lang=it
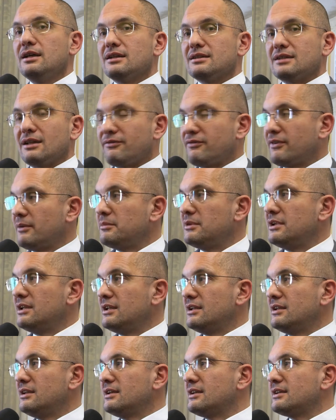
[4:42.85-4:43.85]
da
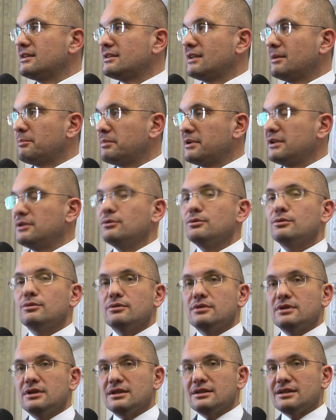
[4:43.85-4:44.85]
famiglie, da
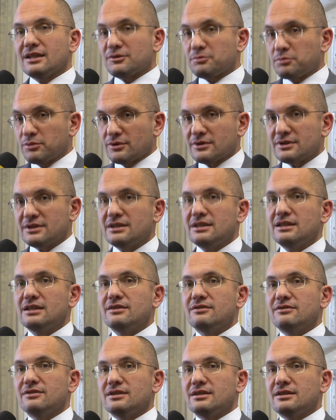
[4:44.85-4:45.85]
pedoni, da
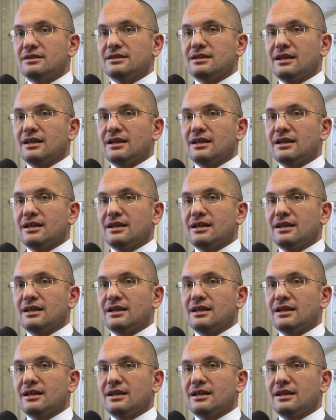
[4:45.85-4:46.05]
sportivi,